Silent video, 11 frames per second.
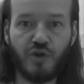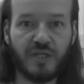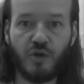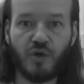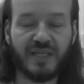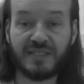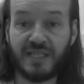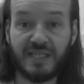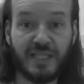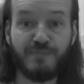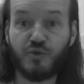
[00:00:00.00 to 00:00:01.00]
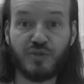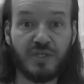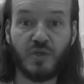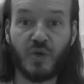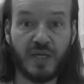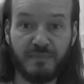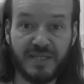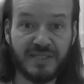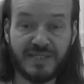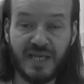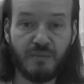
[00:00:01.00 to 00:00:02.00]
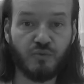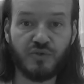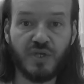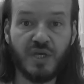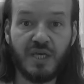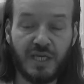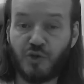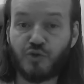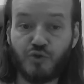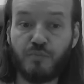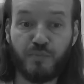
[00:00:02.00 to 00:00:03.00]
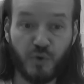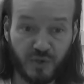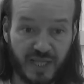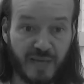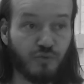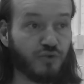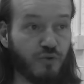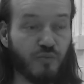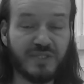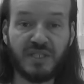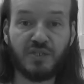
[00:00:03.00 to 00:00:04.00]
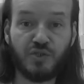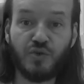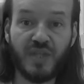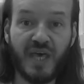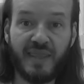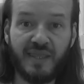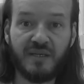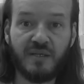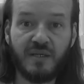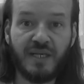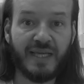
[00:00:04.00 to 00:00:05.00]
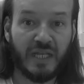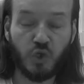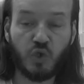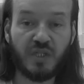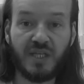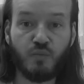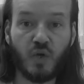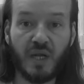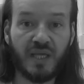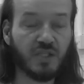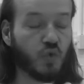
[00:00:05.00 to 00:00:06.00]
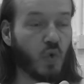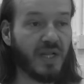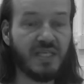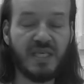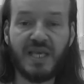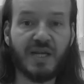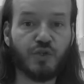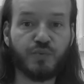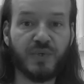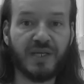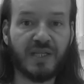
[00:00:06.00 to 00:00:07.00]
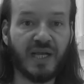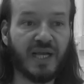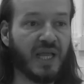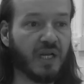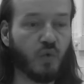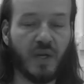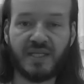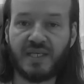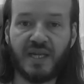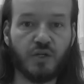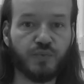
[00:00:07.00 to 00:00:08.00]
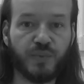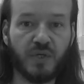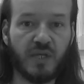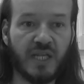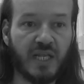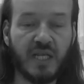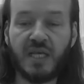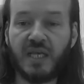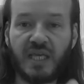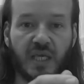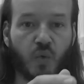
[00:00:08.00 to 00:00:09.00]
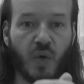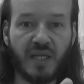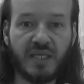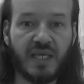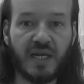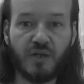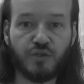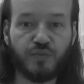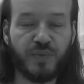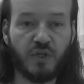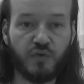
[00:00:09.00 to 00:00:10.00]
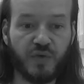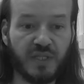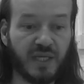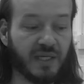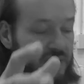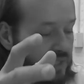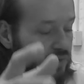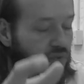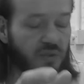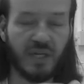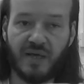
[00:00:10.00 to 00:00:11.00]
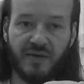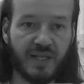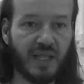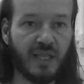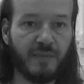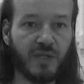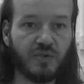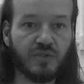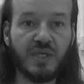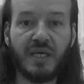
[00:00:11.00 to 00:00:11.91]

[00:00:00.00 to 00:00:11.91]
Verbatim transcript: de lo que sentimos y de lo que pensamos y nos comportamos como esta ciudad que no tiene murallas. Cualquiera nos puede atacar, cualquiera nos puede herir y cualquiera nos puede ofender. Y eso, la verdad, amados,